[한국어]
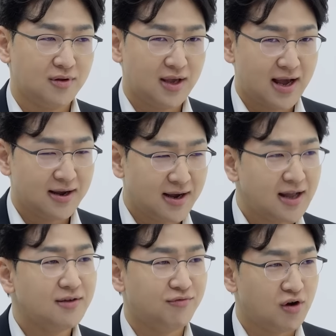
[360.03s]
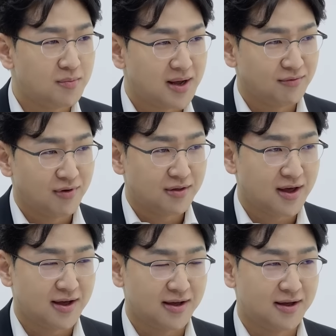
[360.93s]
약간은 위험한
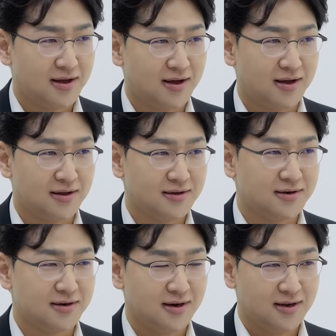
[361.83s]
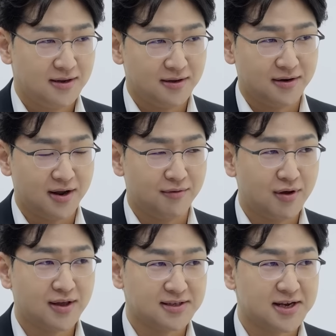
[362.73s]
회사들의 아, 아, 네,
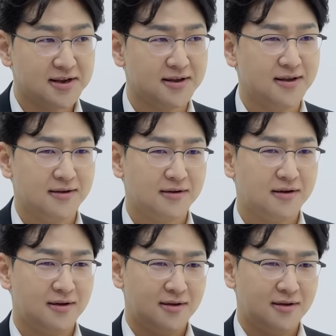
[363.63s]
회사채 네. 그러니까